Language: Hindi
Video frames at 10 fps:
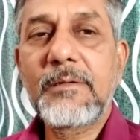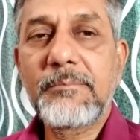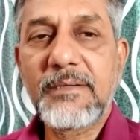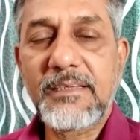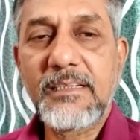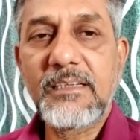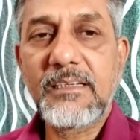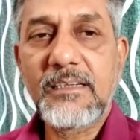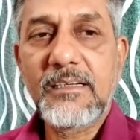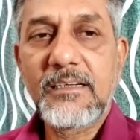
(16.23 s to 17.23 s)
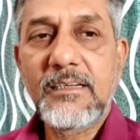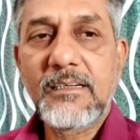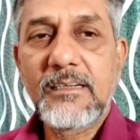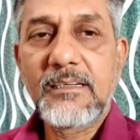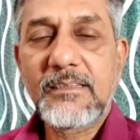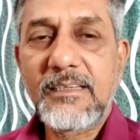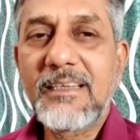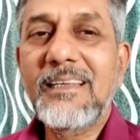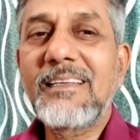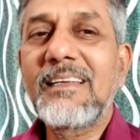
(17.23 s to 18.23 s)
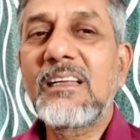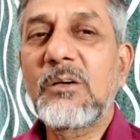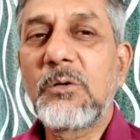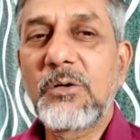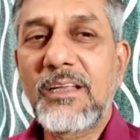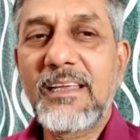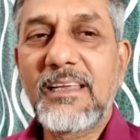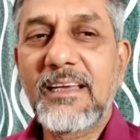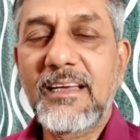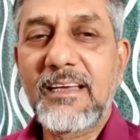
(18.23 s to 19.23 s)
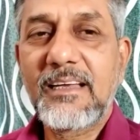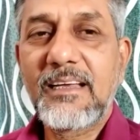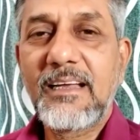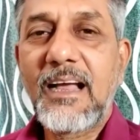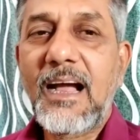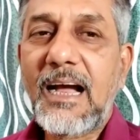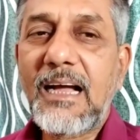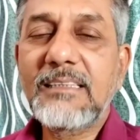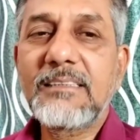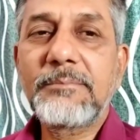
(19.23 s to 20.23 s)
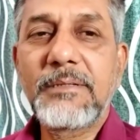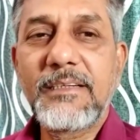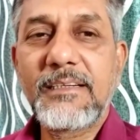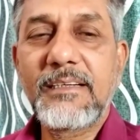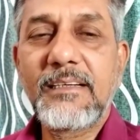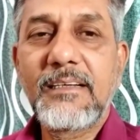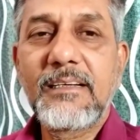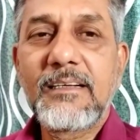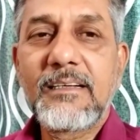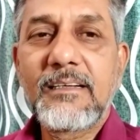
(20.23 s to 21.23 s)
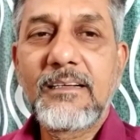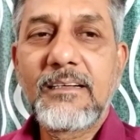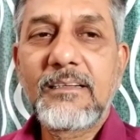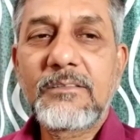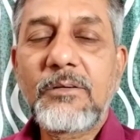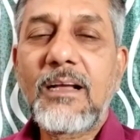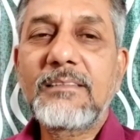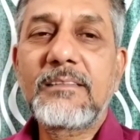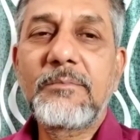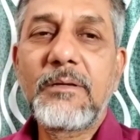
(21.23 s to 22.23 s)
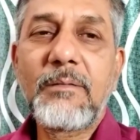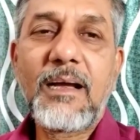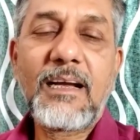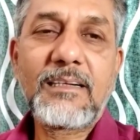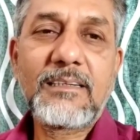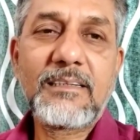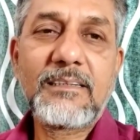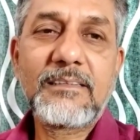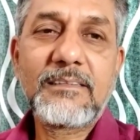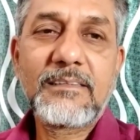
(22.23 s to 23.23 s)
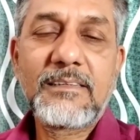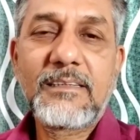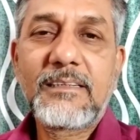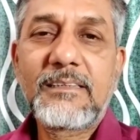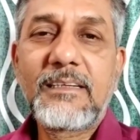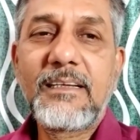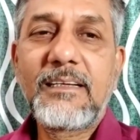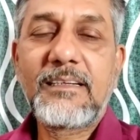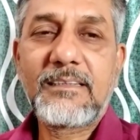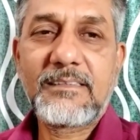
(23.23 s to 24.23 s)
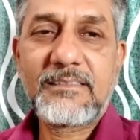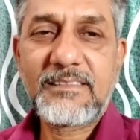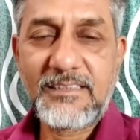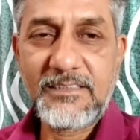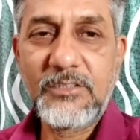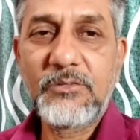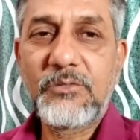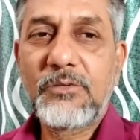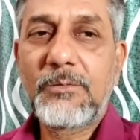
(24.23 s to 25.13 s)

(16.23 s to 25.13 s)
में वृद्धि धीरे धीरे हो रही है आज फिर स्वास्थ्य विभाग के सचिव